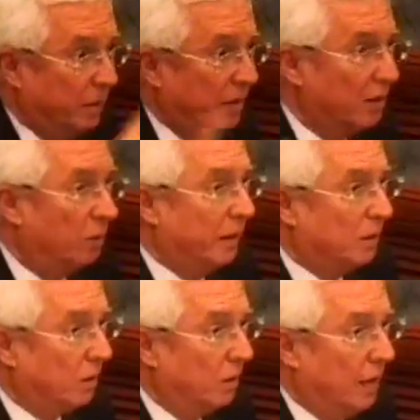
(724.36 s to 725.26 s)
en
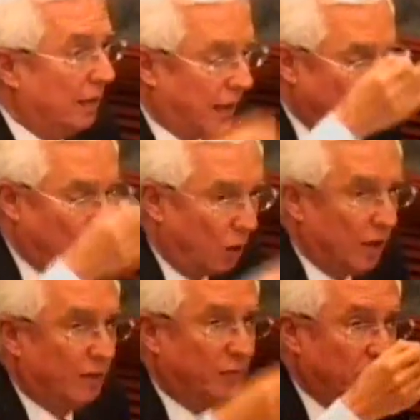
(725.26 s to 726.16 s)
Ecopetrol, que no
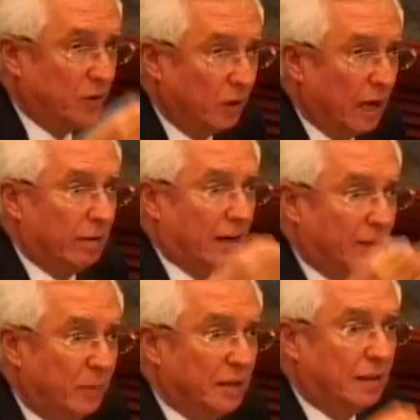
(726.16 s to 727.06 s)
les funcionaba la
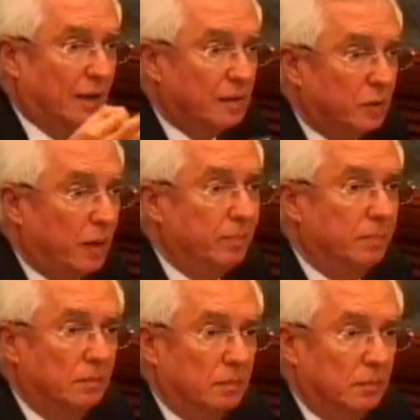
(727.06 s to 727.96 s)
apuesta del swap
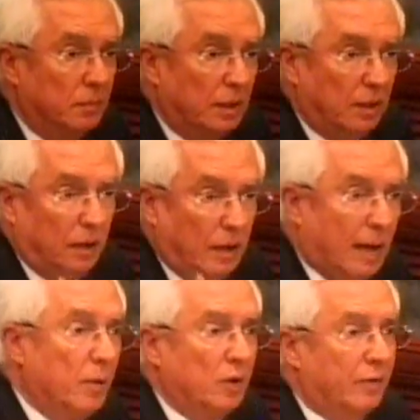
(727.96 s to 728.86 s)
y
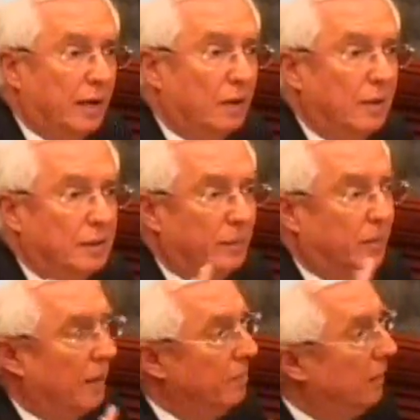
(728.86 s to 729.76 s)
la modificaron en
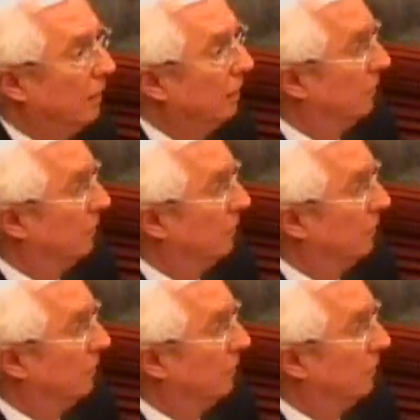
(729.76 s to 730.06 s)
septiembre.